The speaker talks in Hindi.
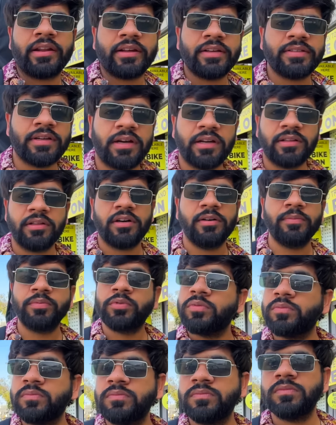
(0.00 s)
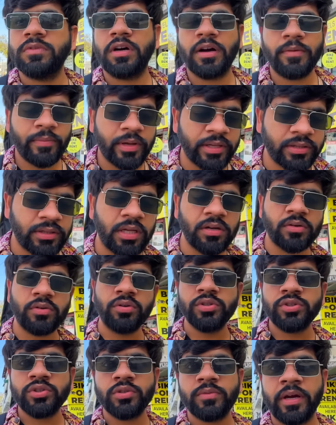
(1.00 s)
के साथ अब तुम अब मैं इतना
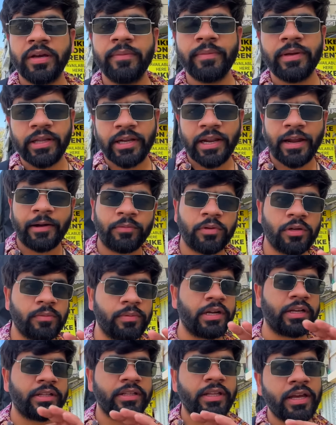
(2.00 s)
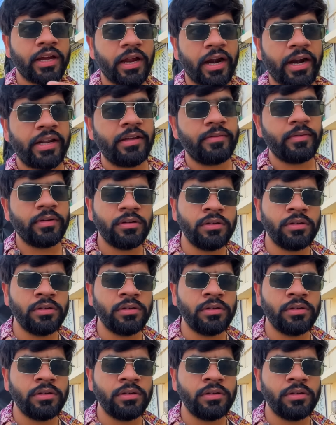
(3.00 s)
खुश हूँ भाई मैंने लैपटॉप रख दिया गाड़ी में